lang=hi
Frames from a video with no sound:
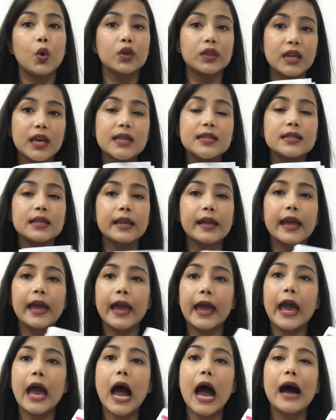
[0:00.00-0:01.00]
होते इसलिए
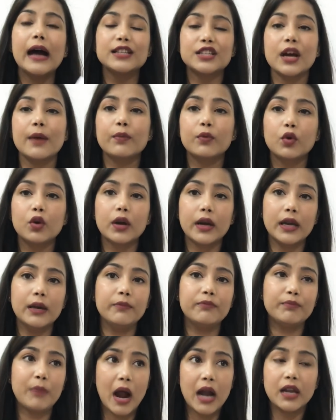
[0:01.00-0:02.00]
है आज आपको कहीं
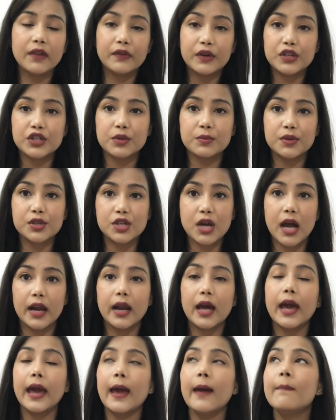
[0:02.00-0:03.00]
पार्टी फंक्शन में
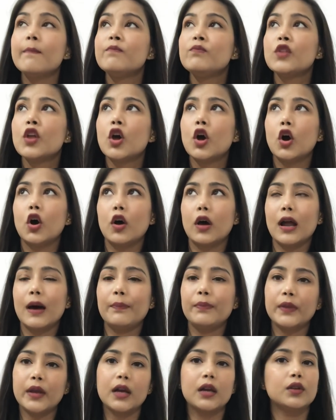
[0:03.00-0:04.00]
जाना है और
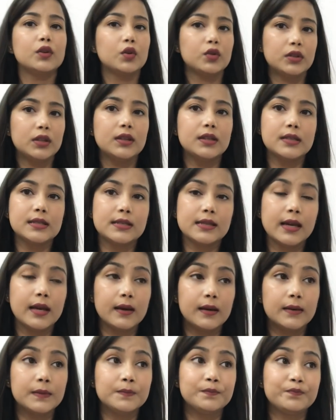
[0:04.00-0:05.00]
आपने अगर दो तीन दिन से
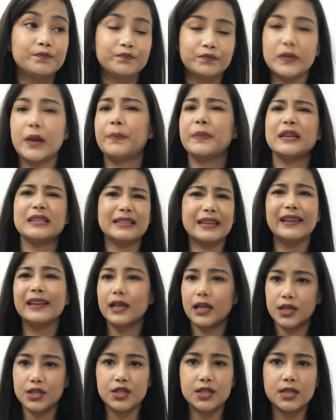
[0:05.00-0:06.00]
अपना स्किन
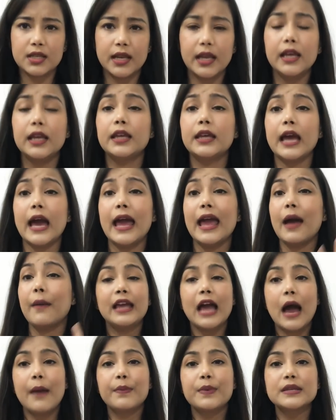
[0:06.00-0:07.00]
केयर अच्छे से नहीं किया है
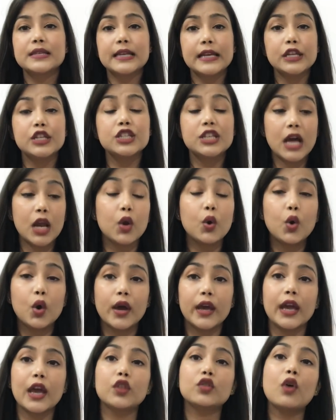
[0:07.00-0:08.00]
या आपकी स्किन डल हो
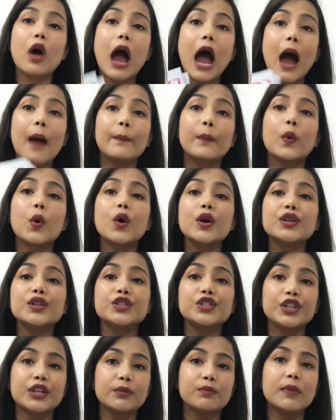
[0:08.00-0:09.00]
गई है तो आपको इन
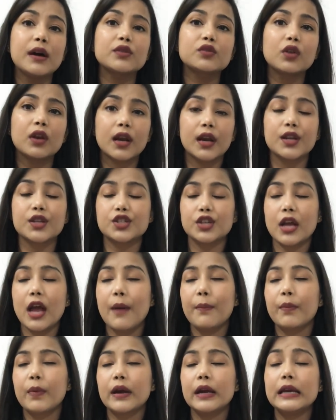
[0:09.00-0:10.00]
शीट मास्क को लगाना चाहिए
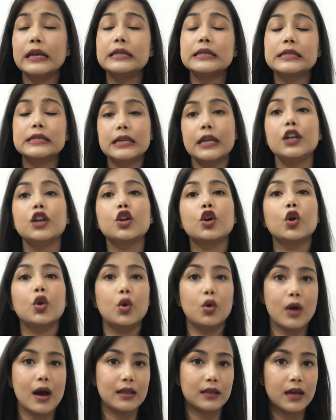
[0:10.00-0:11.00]
आपके इंस्टेंट
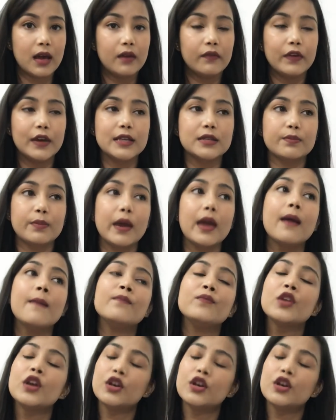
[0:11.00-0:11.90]
ग्लो आता है फेस पे